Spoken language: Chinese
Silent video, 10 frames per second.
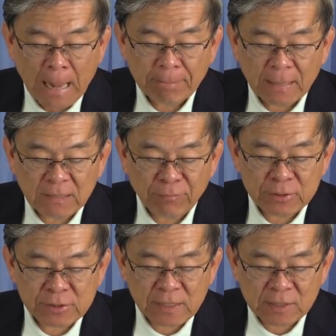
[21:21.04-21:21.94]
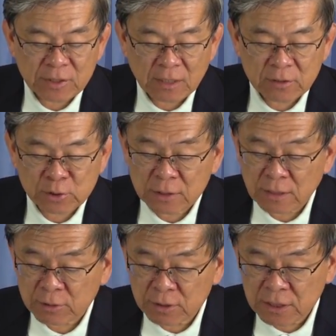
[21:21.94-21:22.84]
马太福音13章10
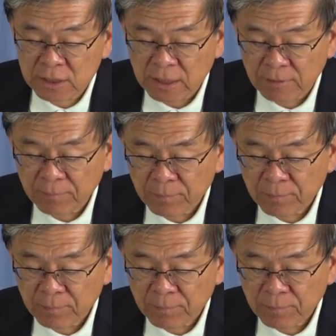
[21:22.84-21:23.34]
到17节，